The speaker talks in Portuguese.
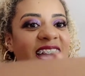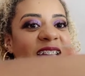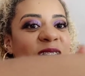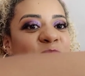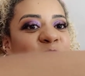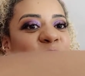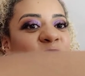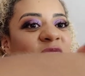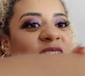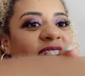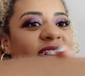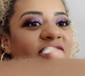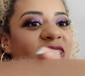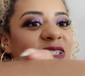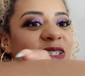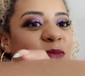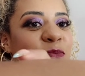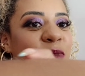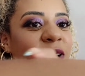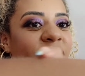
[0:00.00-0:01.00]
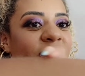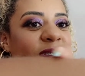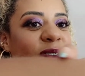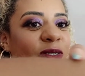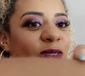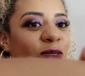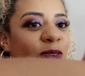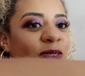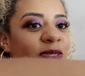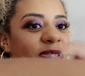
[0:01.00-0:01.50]
é morena dos
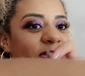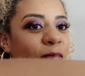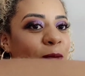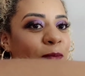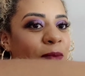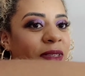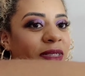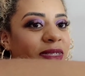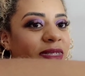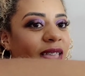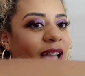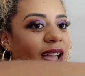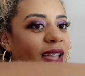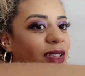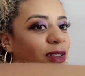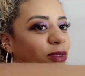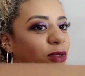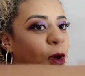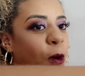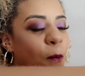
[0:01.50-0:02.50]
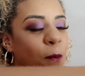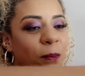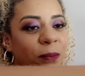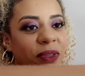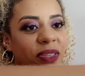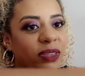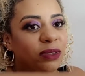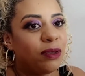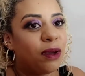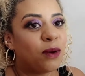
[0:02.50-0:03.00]
pelinhos loiros sem pintar, que eu não
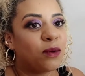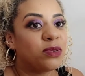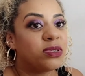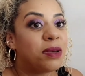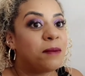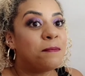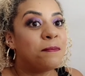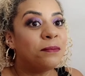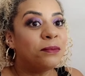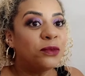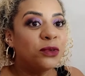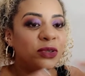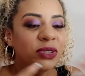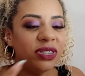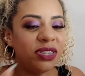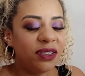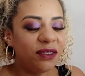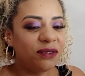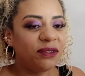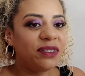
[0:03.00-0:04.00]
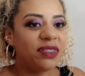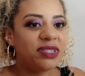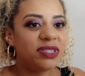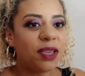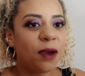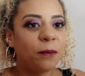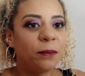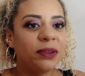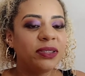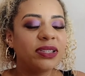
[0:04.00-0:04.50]
pinto. É uma coisa muito
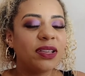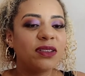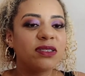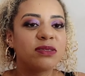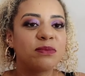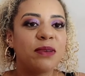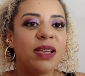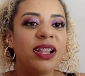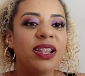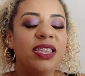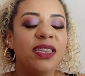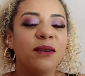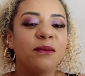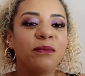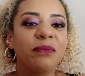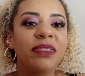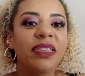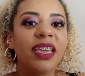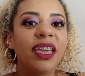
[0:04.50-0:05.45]
difícil eu pintar os pelinhos.